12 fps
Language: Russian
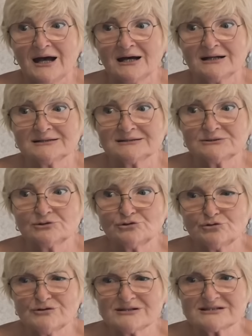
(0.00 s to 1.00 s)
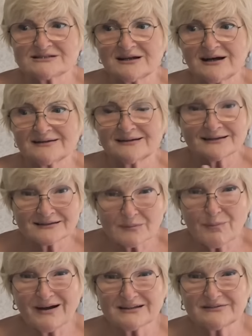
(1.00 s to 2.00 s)
Э, ну, то есть, она
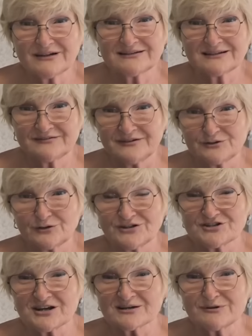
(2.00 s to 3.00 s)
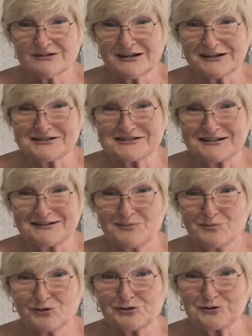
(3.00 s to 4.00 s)
отрабатывает конфетку, она же как мотается,
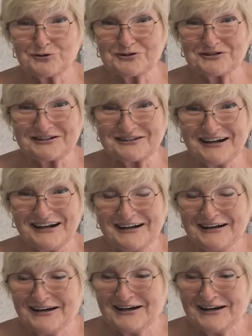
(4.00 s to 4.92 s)
моторно, да?